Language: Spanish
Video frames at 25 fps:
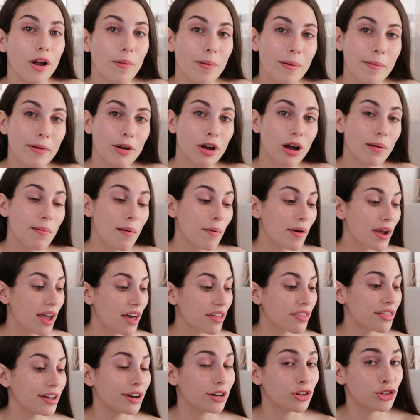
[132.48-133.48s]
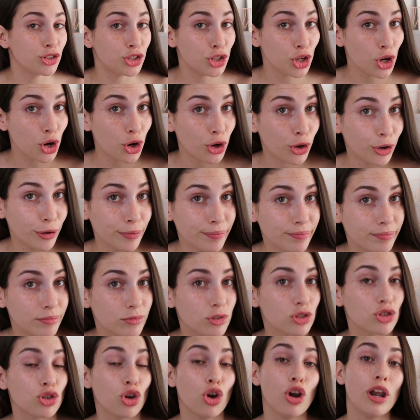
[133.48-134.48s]
Lo primero que me voy a hacer yo
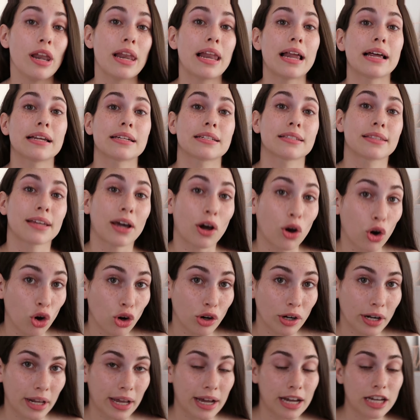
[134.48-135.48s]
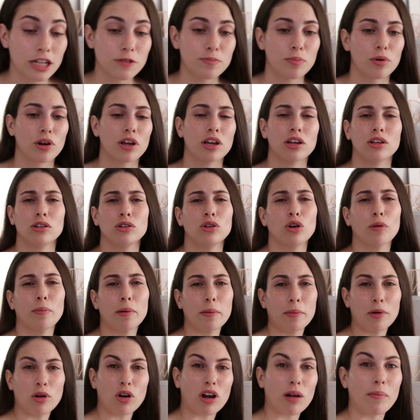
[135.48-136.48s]
son las cejorrias, porque es lo
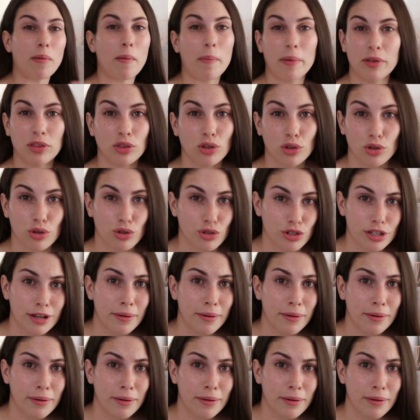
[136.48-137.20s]
primero que me pinto yo